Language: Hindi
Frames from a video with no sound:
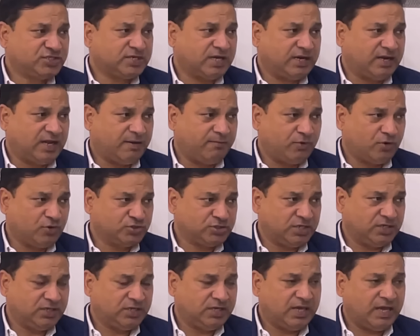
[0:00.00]
देश का नाम
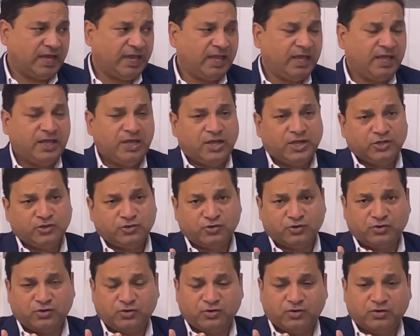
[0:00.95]
रोशन किया है
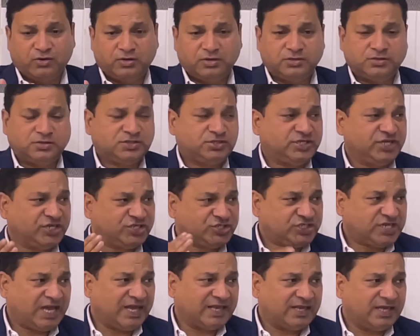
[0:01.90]
तो
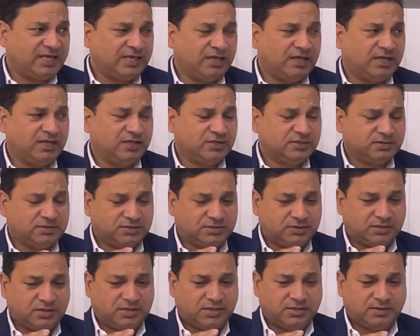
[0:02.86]
शिक्षा के
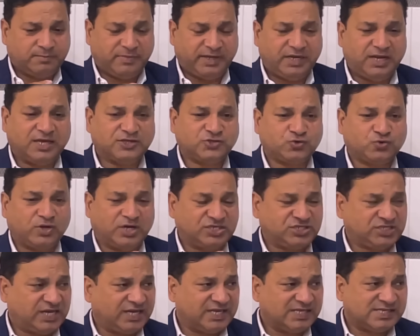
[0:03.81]
महिला
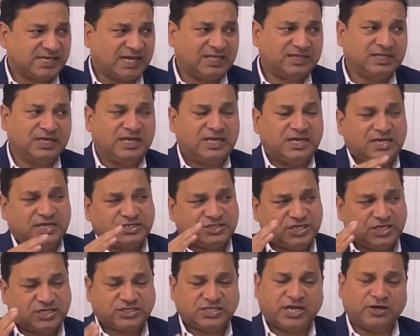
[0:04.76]
सुरक्षा के साथ
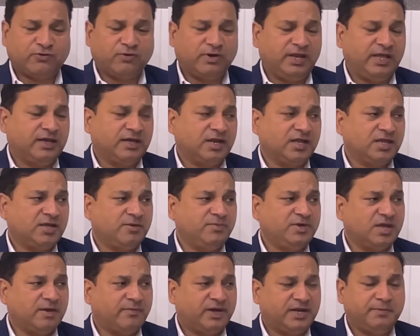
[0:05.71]
शिक्षा को लेकर के
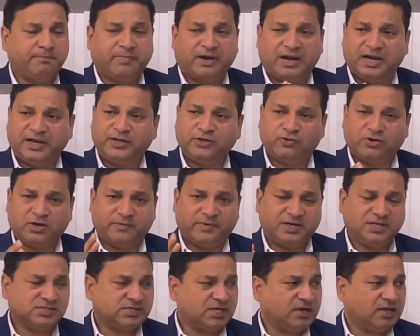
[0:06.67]
भी हमारी पार्टी और
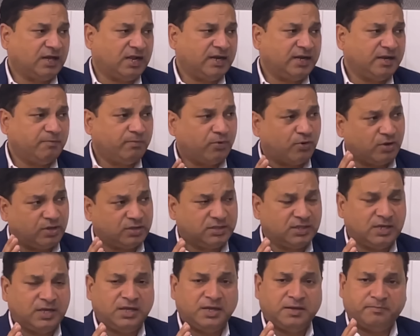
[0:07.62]
हमारी सरकार ने
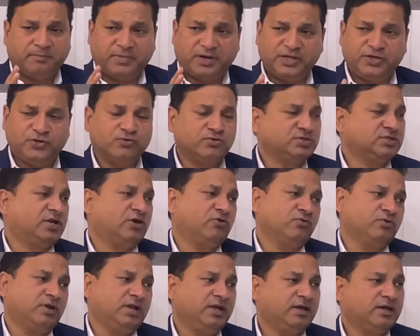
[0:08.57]
बहुत बड़ी योजनाओं
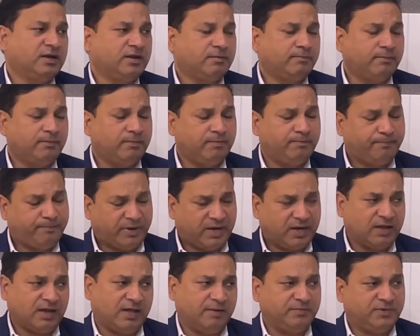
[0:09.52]
को लेकर पर
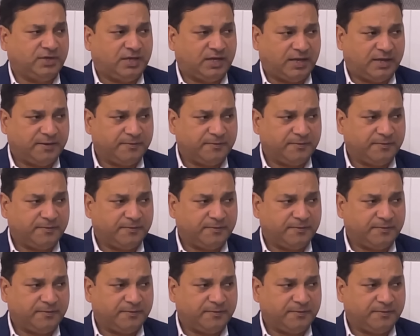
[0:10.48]
काम किया